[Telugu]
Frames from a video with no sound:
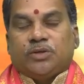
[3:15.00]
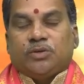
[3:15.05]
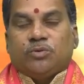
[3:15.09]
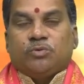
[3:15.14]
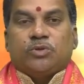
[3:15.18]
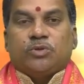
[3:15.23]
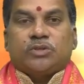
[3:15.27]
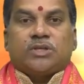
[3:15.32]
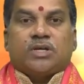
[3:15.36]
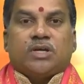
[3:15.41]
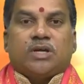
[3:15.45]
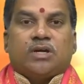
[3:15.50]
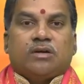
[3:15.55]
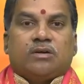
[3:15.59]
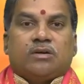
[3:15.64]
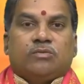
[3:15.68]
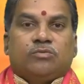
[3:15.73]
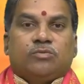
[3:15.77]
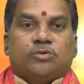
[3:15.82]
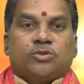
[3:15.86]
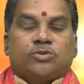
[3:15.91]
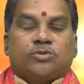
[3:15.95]
నూతన
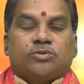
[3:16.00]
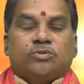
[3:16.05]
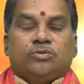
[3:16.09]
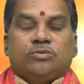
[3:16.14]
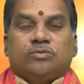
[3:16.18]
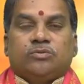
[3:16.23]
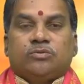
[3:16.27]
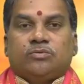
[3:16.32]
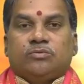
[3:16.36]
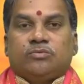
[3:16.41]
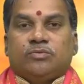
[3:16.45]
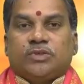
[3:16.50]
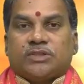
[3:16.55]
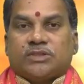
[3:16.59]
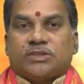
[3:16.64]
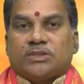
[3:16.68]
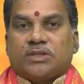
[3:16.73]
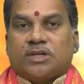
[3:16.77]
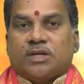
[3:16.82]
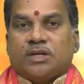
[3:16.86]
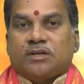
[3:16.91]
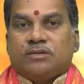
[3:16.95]
వస్తు
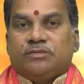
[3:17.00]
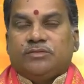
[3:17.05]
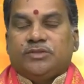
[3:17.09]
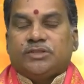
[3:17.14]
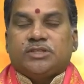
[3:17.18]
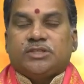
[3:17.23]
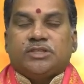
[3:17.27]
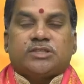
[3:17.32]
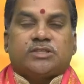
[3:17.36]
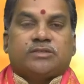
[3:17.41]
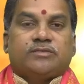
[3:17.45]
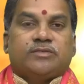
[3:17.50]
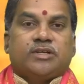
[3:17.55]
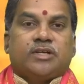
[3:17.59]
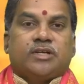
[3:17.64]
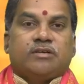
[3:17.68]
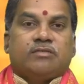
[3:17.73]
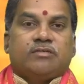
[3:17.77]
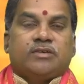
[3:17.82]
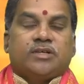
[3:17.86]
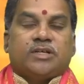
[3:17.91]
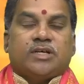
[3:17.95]
వస్త్ర
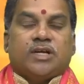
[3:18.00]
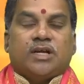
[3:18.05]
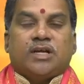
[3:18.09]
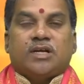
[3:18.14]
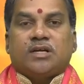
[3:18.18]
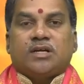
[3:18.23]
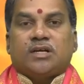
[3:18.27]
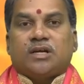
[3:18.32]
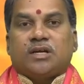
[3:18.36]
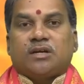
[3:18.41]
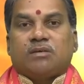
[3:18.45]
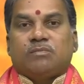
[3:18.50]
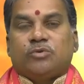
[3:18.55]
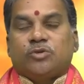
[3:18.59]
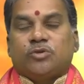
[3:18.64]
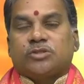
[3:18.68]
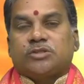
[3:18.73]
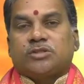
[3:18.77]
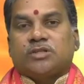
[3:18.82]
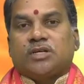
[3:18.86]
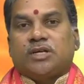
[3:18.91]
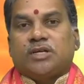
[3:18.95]
విశేషమైనటువంటి అలంకార
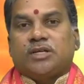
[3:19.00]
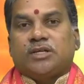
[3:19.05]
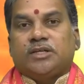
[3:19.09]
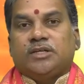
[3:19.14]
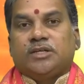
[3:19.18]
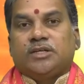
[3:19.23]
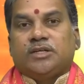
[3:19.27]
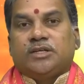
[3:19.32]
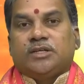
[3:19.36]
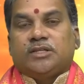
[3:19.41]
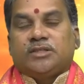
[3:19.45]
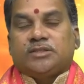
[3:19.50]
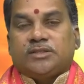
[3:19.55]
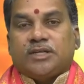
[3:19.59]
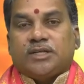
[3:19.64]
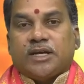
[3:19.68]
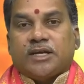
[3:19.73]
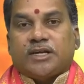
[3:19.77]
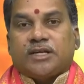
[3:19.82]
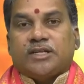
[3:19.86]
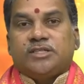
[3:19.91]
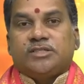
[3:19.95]
భోషణాలని
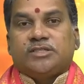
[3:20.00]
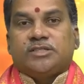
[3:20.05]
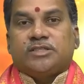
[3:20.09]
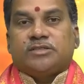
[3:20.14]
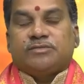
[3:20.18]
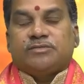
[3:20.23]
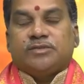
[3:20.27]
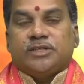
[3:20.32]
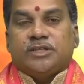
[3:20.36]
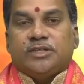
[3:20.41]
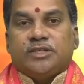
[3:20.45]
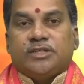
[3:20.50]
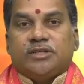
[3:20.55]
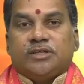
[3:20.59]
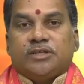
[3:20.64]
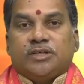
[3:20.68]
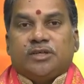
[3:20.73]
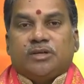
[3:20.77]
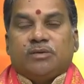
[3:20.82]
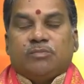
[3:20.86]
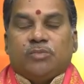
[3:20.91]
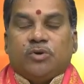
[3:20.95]
సేకరించేటువంటి
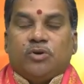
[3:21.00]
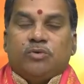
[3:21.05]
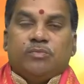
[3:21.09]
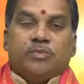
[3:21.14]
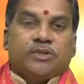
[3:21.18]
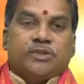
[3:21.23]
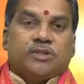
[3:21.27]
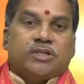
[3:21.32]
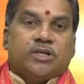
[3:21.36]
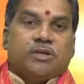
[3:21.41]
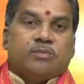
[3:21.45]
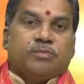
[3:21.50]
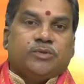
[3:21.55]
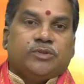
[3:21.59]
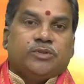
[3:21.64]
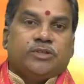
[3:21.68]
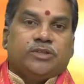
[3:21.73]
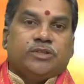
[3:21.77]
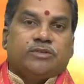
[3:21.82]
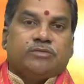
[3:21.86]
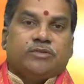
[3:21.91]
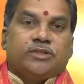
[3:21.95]
బహుమతిగా
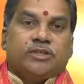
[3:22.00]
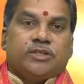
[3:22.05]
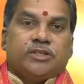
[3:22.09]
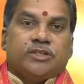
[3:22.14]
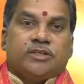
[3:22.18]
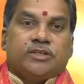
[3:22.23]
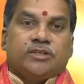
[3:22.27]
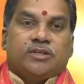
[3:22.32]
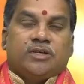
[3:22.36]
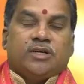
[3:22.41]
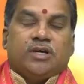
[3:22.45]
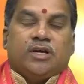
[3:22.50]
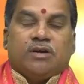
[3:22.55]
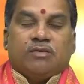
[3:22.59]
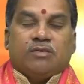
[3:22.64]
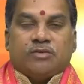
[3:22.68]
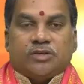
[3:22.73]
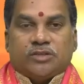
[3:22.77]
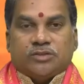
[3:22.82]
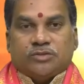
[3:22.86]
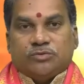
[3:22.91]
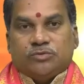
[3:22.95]
పొందేటువంటి
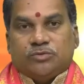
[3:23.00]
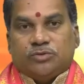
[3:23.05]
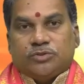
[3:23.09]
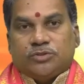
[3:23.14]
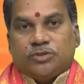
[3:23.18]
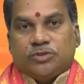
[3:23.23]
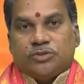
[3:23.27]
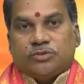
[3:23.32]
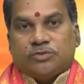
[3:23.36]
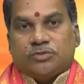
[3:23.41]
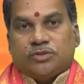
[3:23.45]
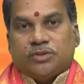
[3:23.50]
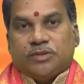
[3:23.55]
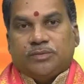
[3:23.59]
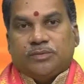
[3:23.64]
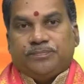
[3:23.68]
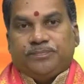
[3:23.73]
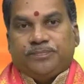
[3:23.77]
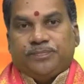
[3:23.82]
అవకాశం గోచరిస్తోంది